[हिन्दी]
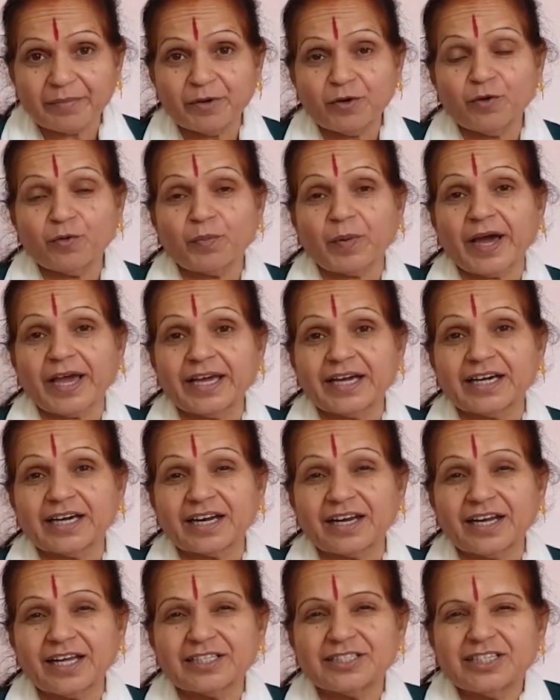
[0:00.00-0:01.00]
भी उपाय
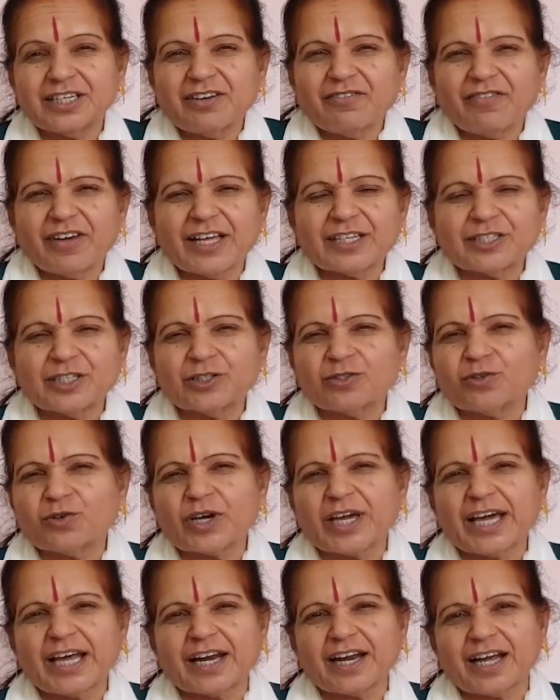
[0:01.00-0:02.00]
करना चाहिए वैसे तो
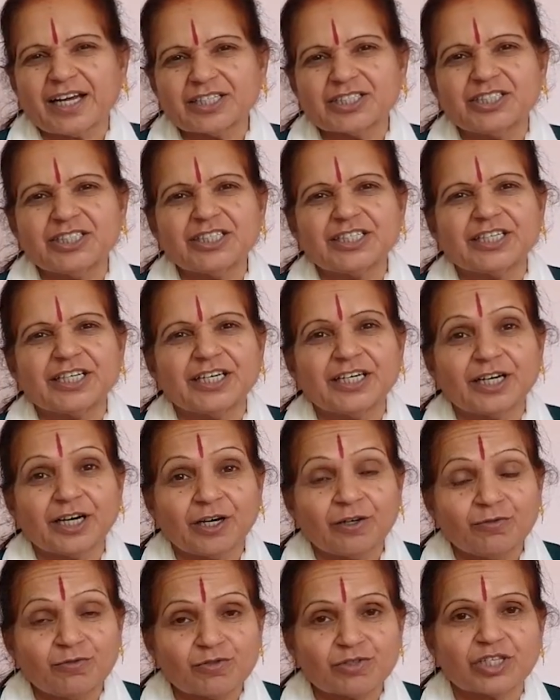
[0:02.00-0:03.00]
क्या राशि के
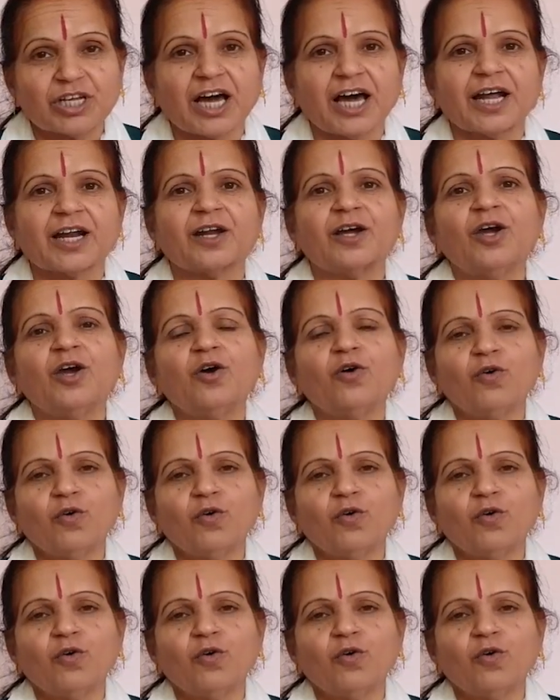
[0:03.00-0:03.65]
अनुसार